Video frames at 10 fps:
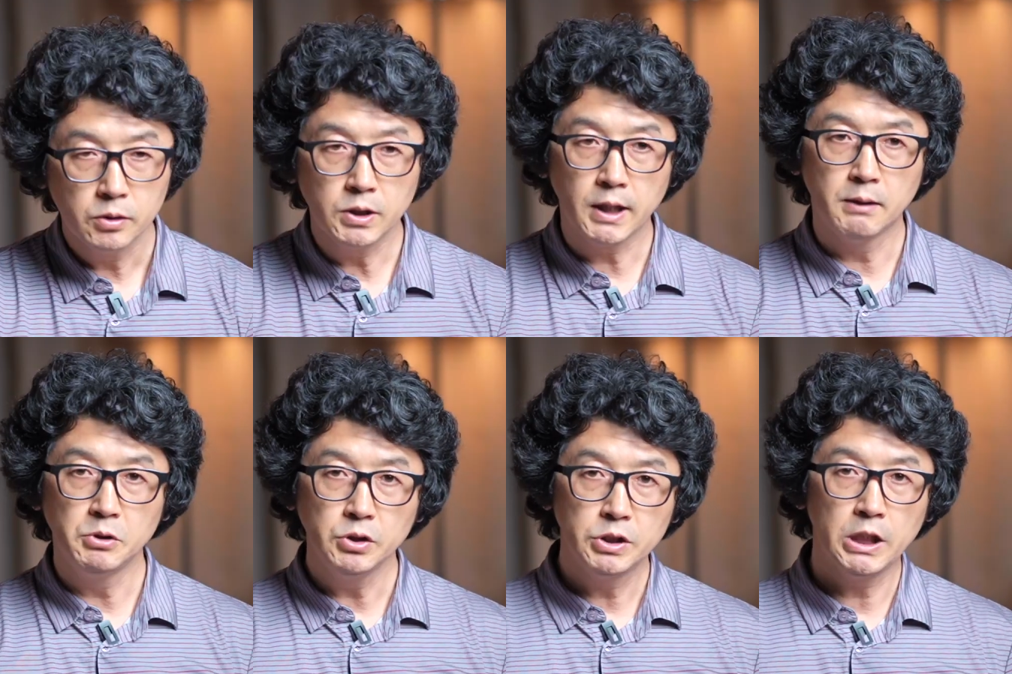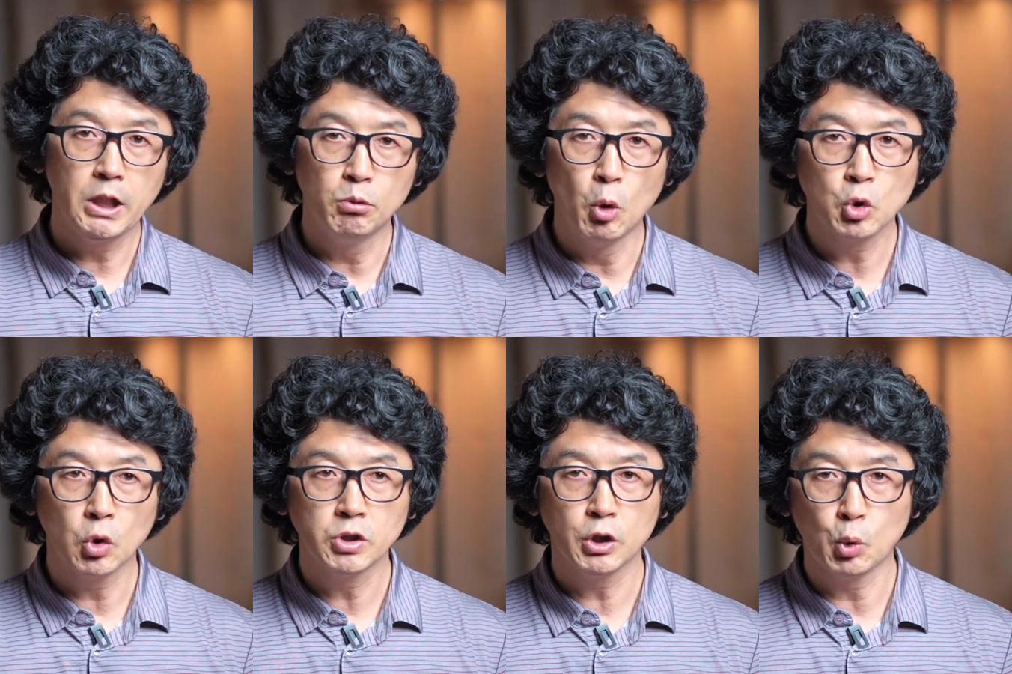그 사람은 제대로
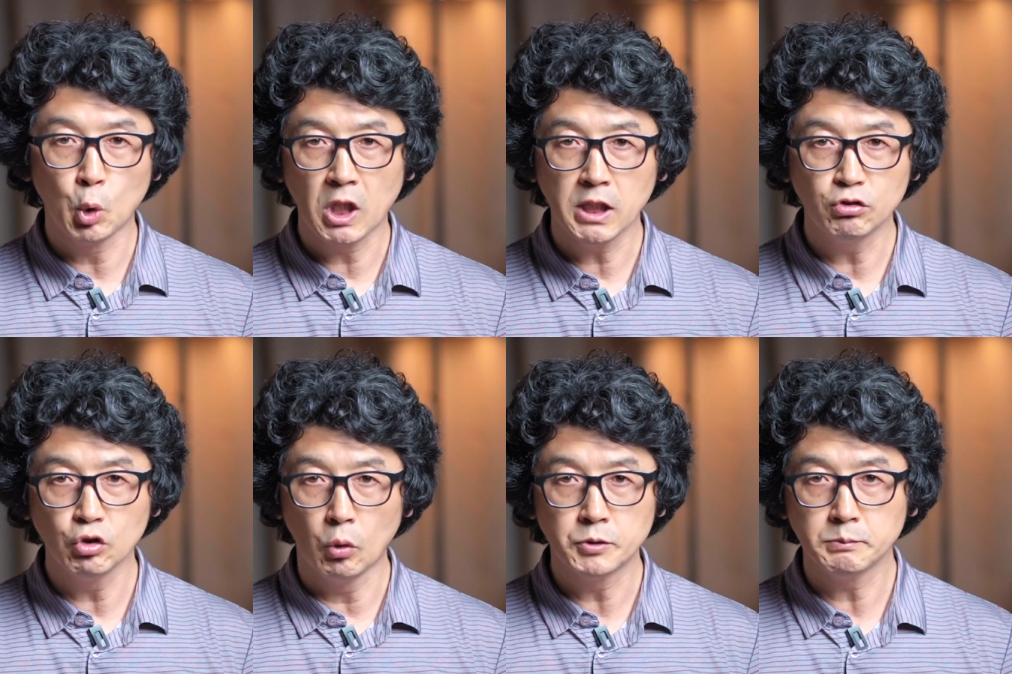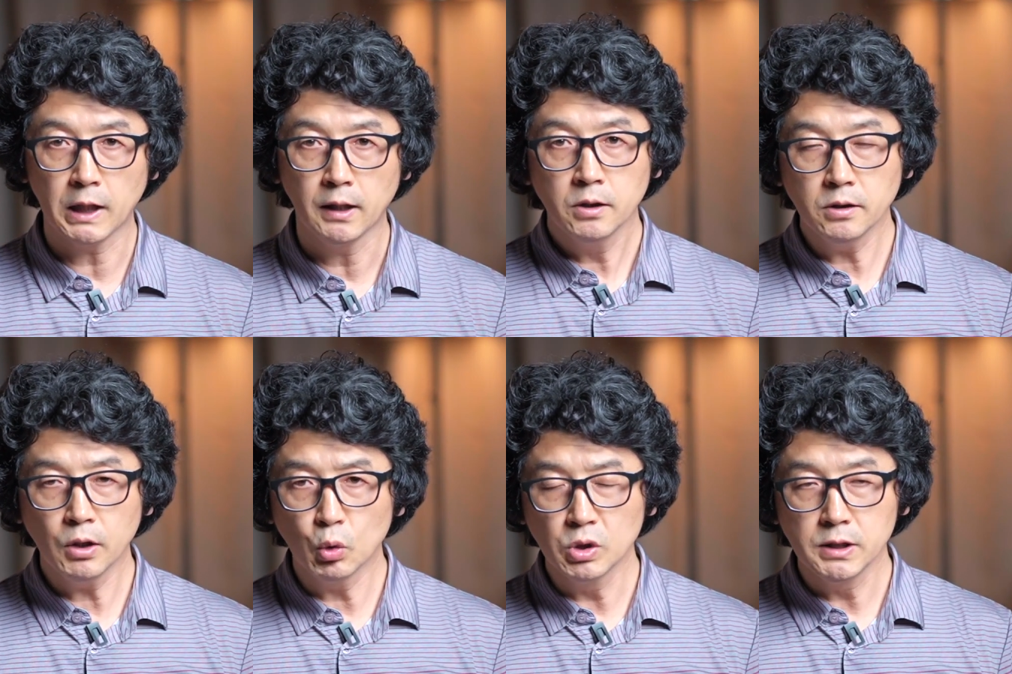목적지에 도달할 수가 없습니다.
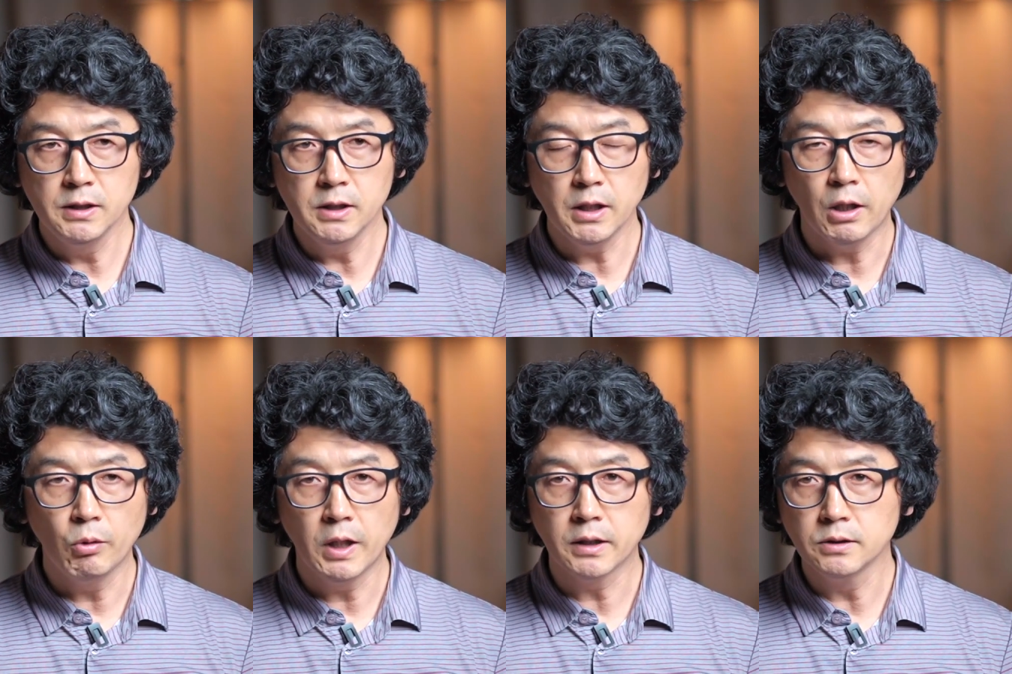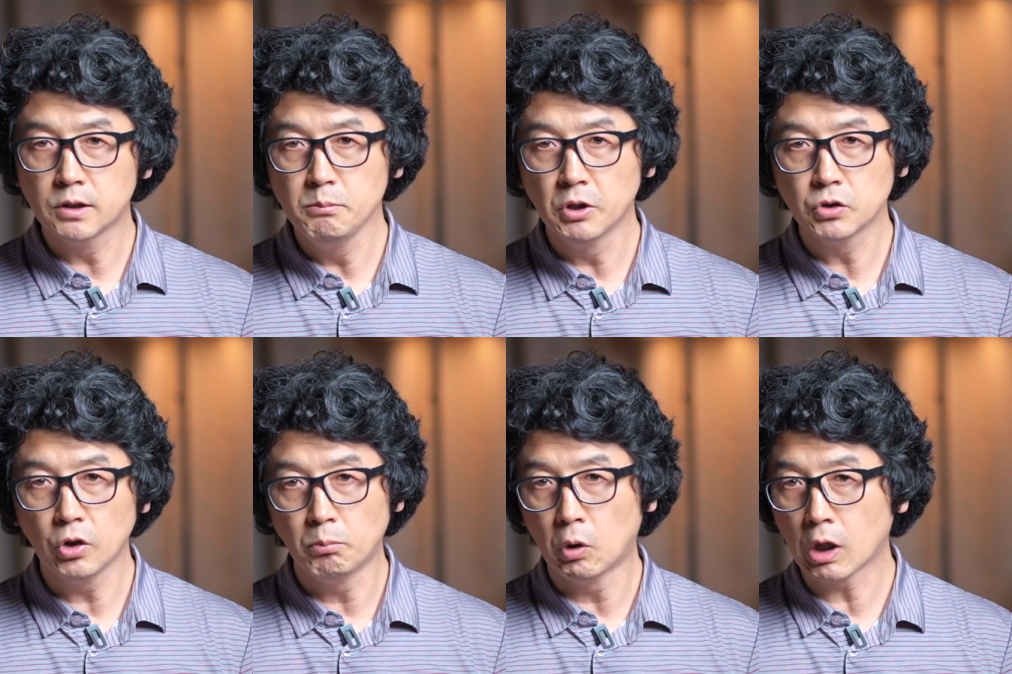키르케골은 이 예화를
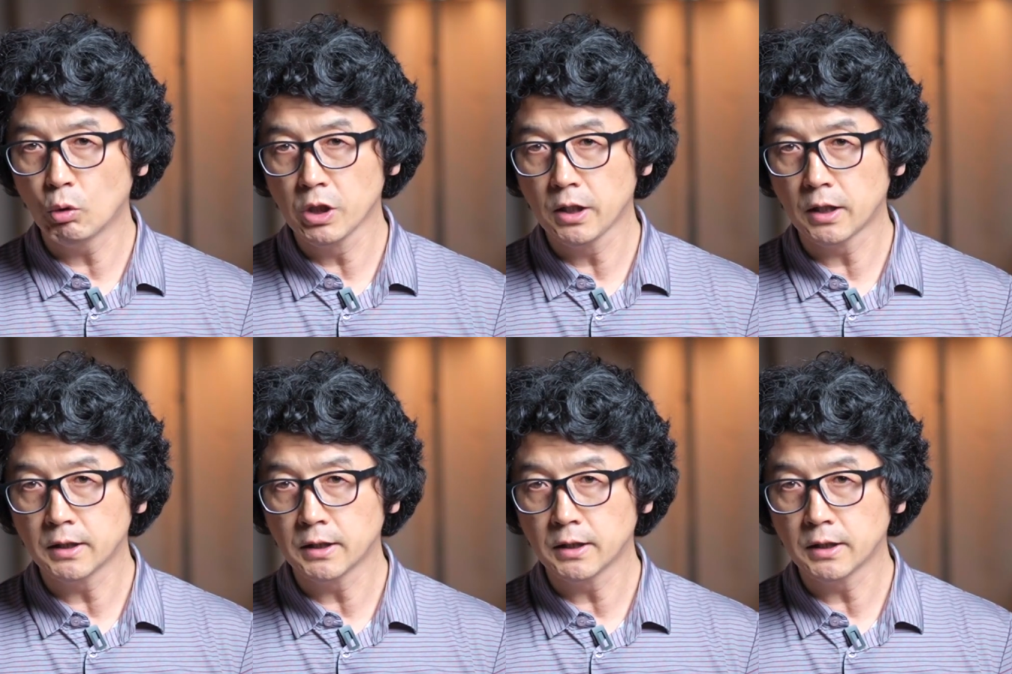들면서 뭐라고 얘기를